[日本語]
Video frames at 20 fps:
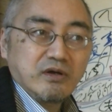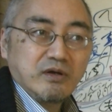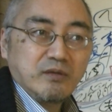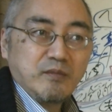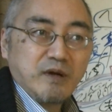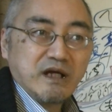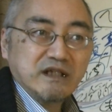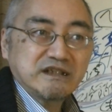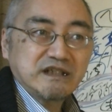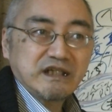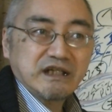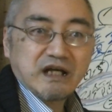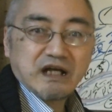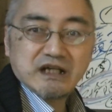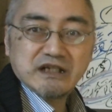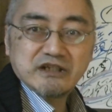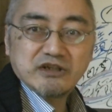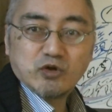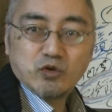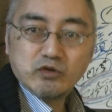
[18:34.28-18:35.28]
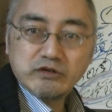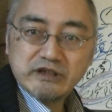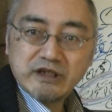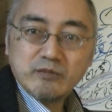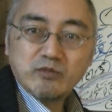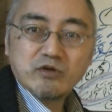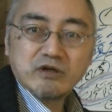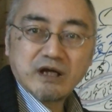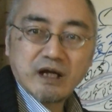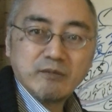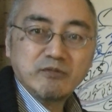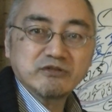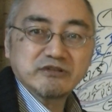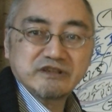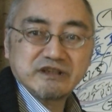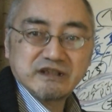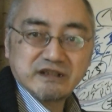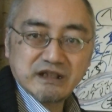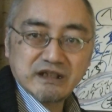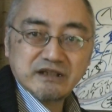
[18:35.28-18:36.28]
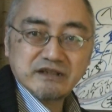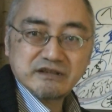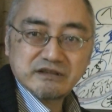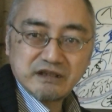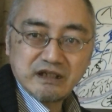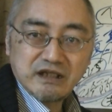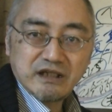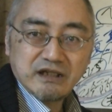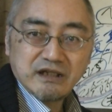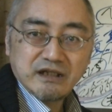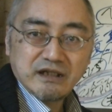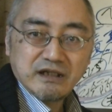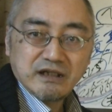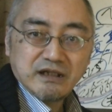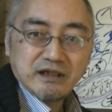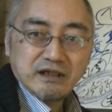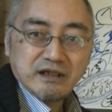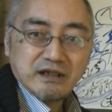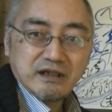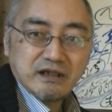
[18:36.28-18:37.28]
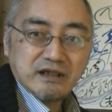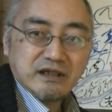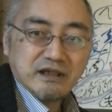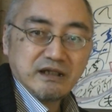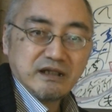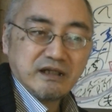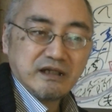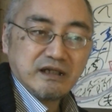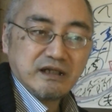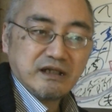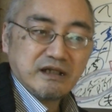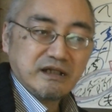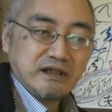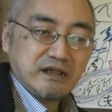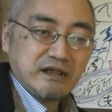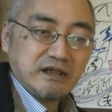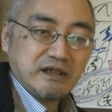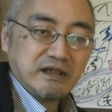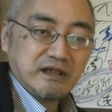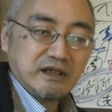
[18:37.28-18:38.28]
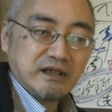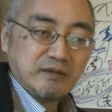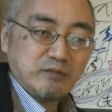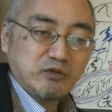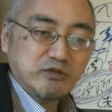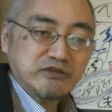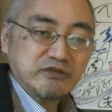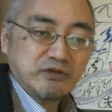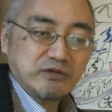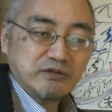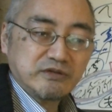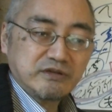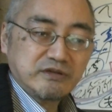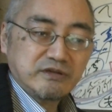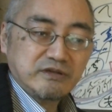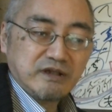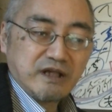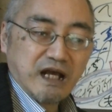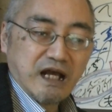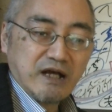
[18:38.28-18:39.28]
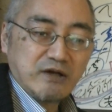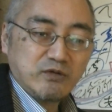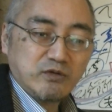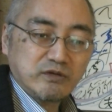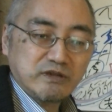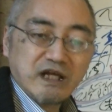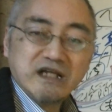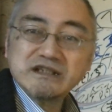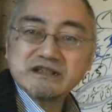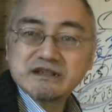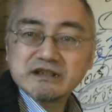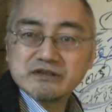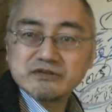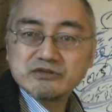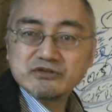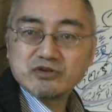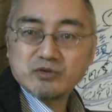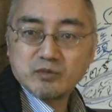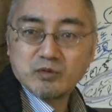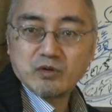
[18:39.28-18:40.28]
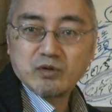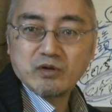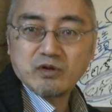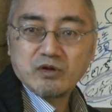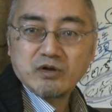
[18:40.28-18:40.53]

まあ、世界においてもかもしれないですね、えー、もちろん案を出している人も